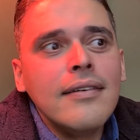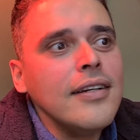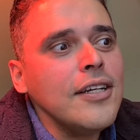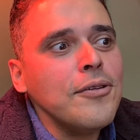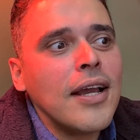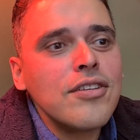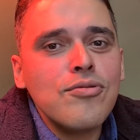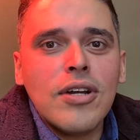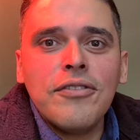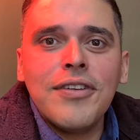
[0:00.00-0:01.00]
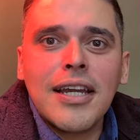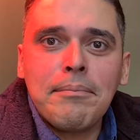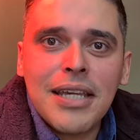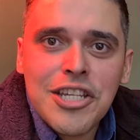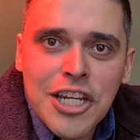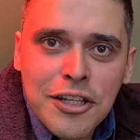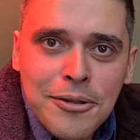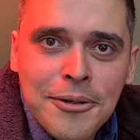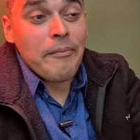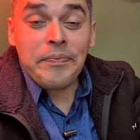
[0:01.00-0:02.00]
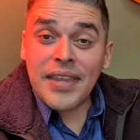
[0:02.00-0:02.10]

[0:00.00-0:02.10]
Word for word: E no resto do ano fica pedindo.